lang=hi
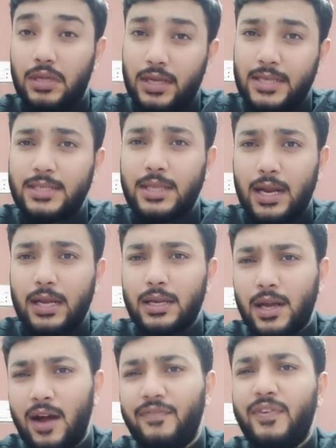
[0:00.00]
इस तरह के
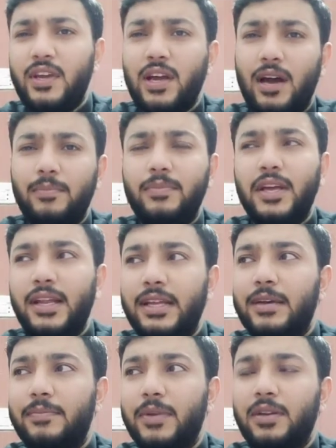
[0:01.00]
काफ़ी आप डेली
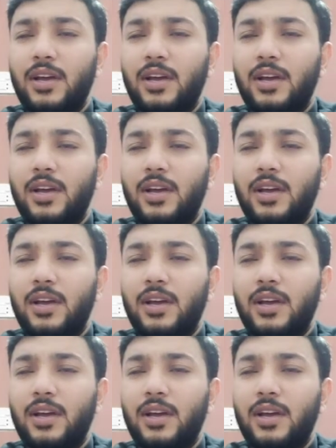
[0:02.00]
अपनी